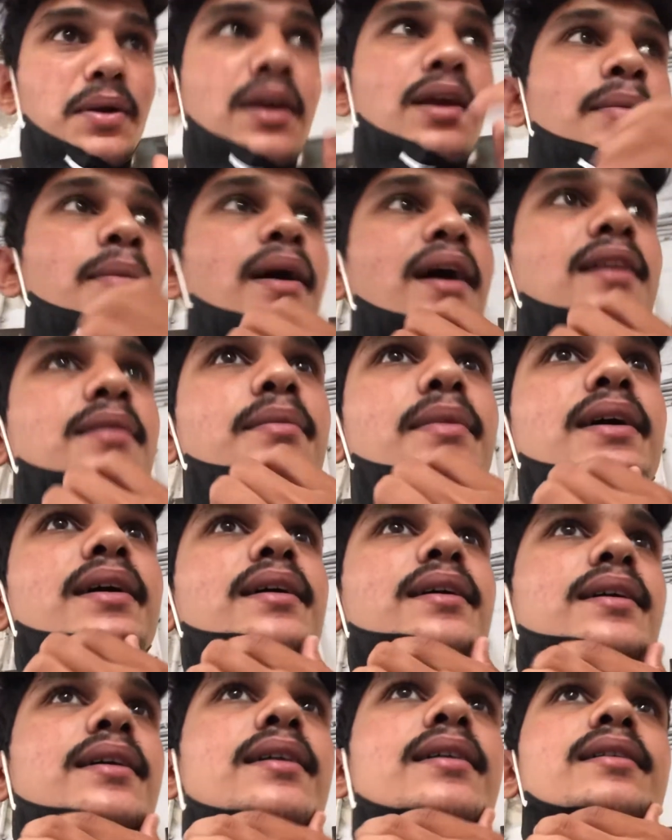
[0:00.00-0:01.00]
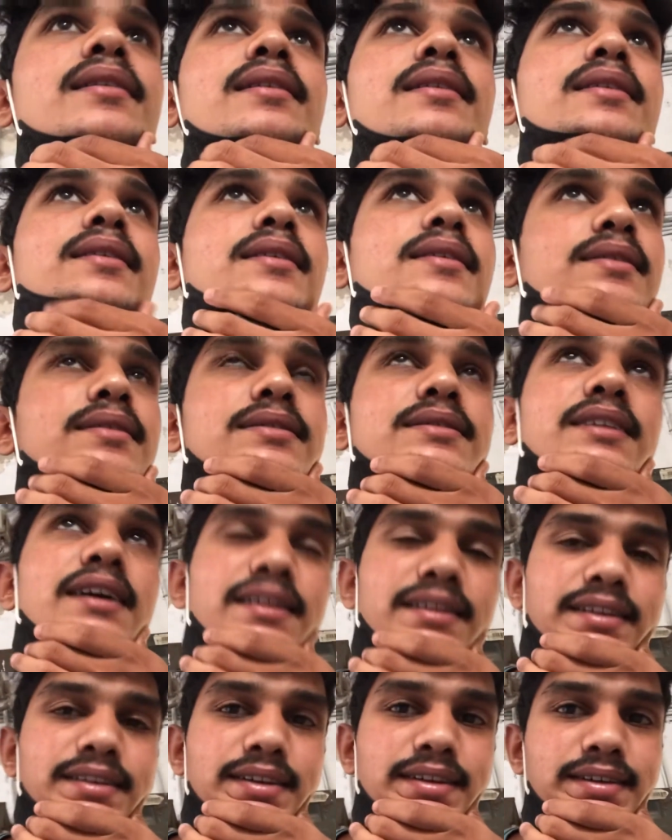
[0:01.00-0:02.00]
के बाद मैं आ,
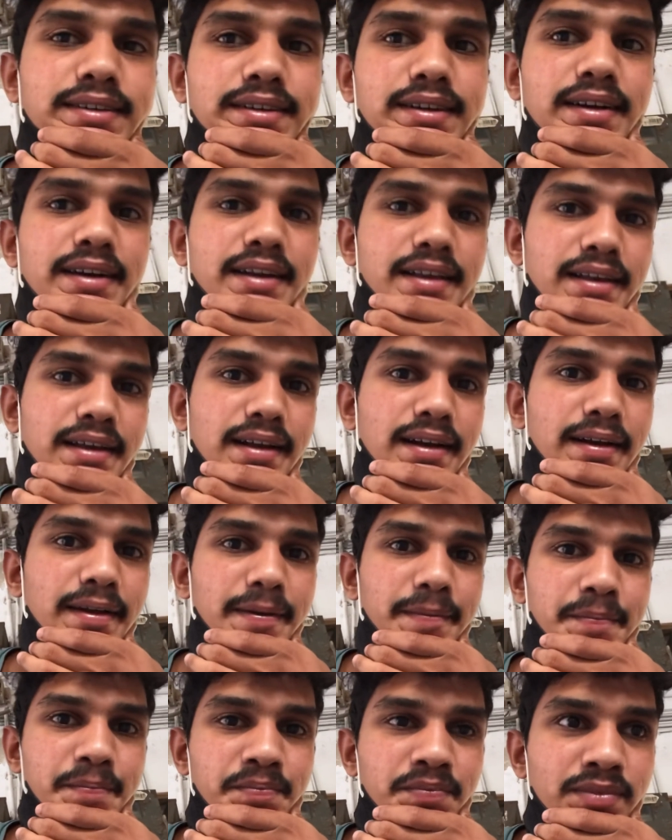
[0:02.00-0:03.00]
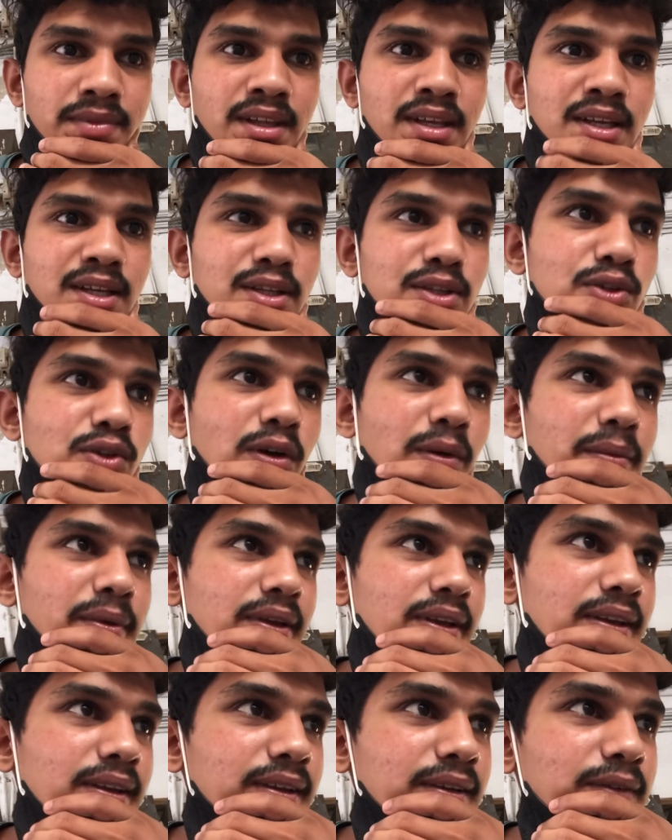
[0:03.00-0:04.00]
जाता था रनिंग करने तो अभी
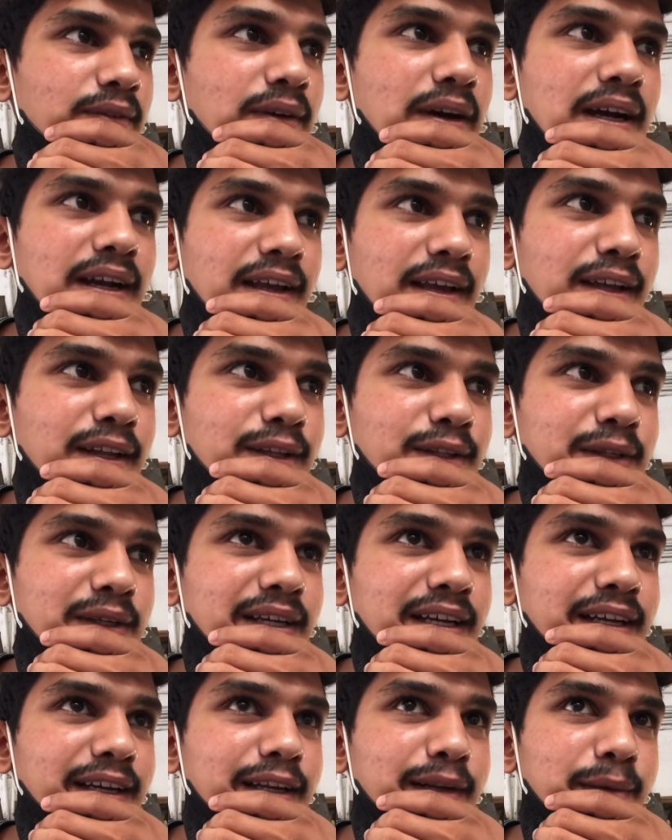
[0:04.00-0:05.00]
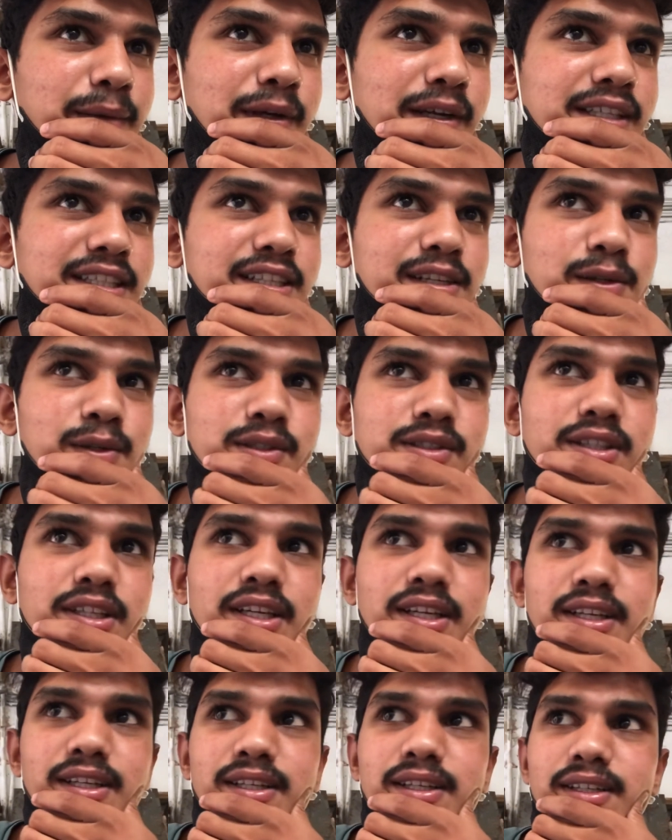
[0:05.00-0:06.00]
वहाँ गया ना तो एक अंकल मेरे को ऐसे लुक्स दे
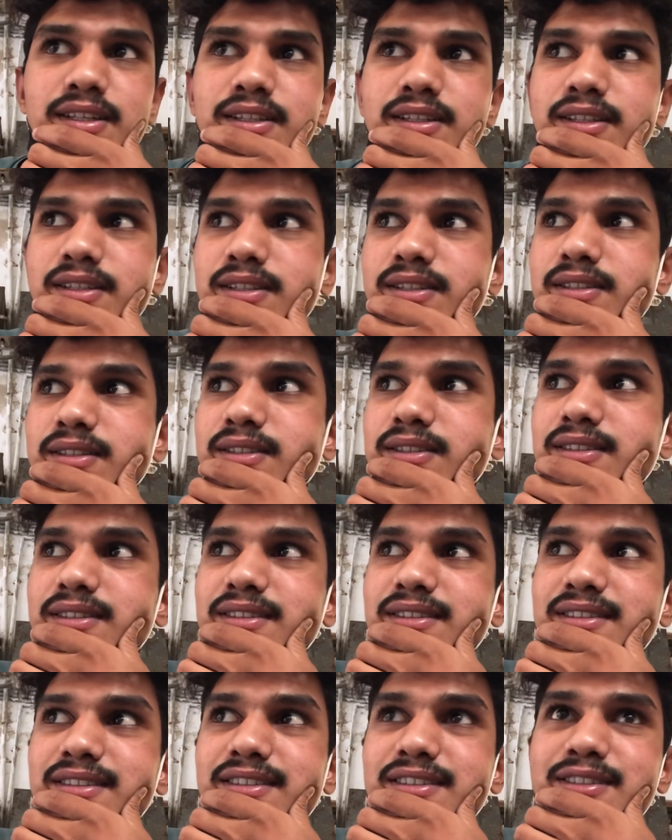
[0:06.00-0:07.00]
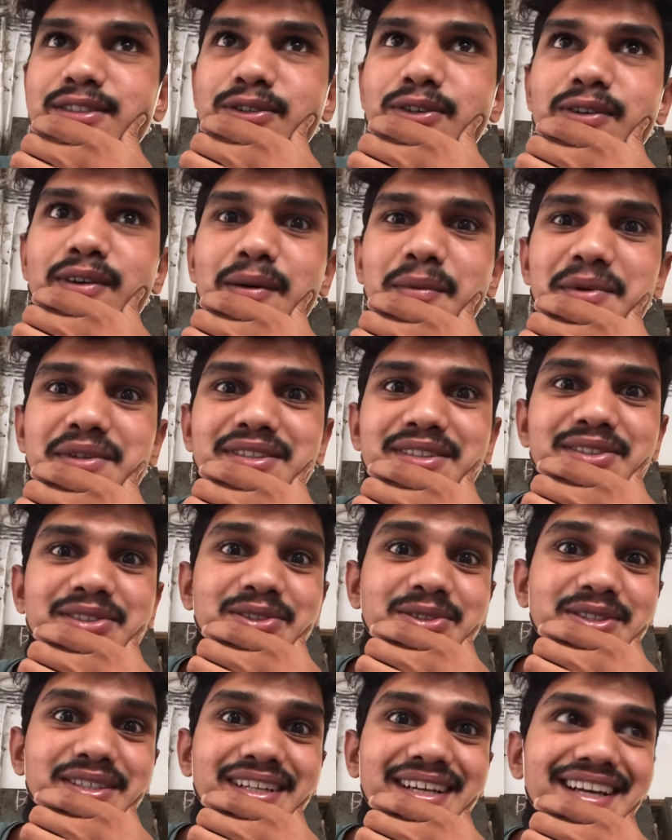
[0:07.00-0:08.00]
रहे इसको वापस से
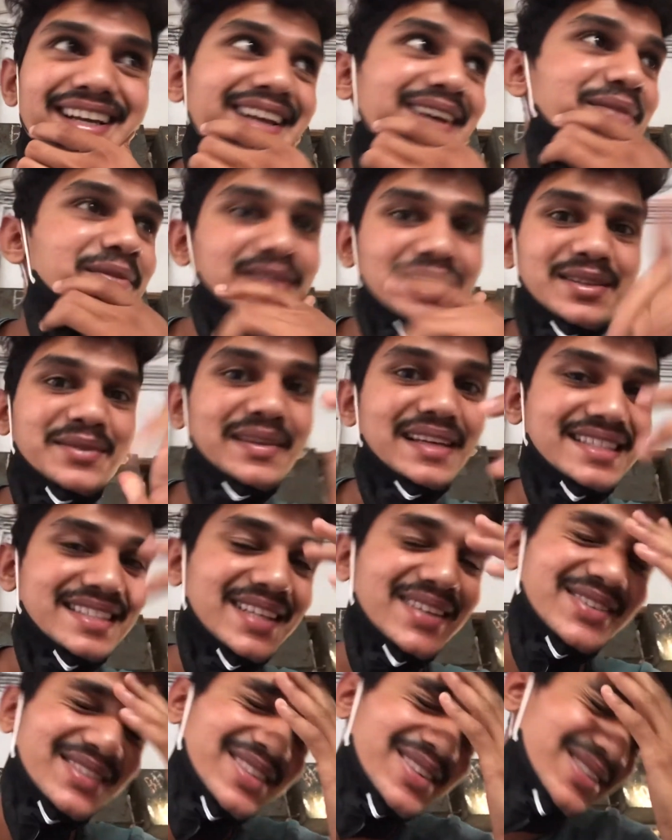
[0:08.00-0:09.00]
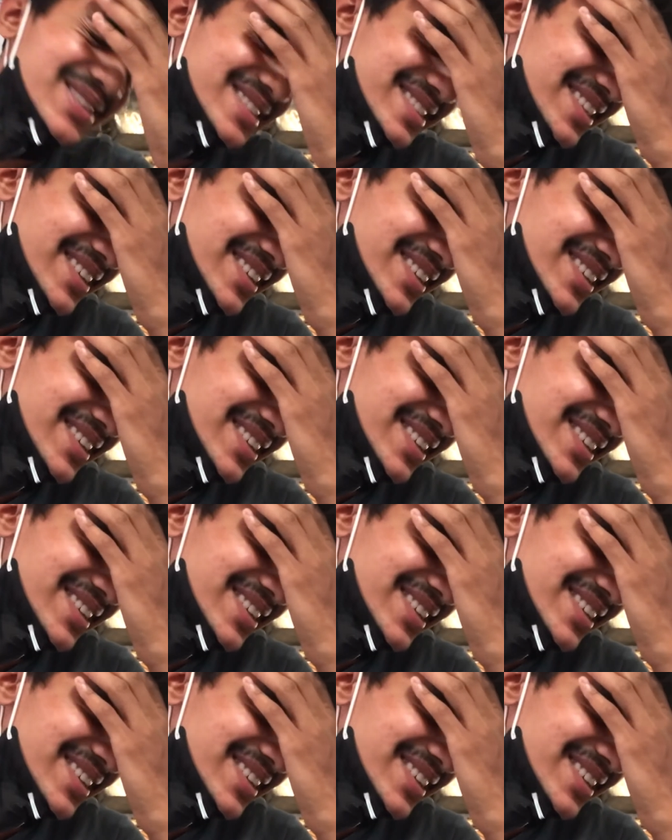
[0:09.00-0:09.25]
जोश आ गया मतलब ऐसा कुछ लुक्स था